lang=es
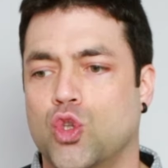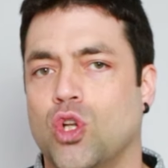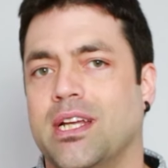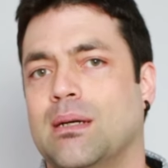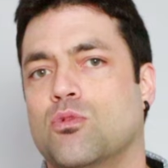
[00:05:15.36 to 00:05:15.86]

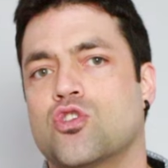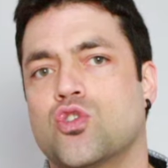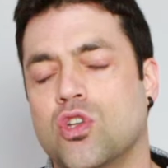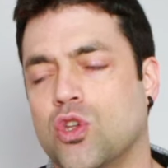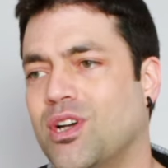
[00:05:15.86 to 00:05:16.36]
toleramos
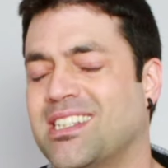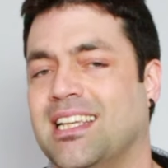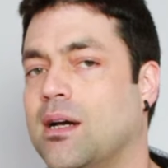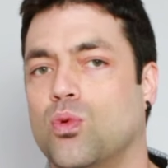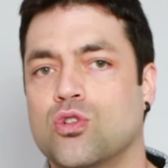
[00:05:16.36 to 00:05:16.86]
todo
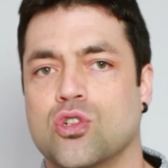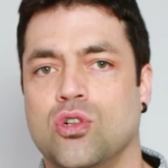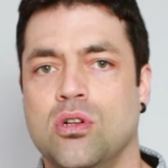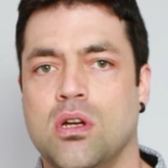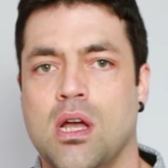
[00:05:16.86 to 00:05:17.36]
ese
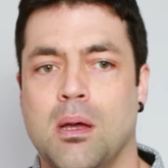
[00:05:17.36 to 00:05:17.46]
abuso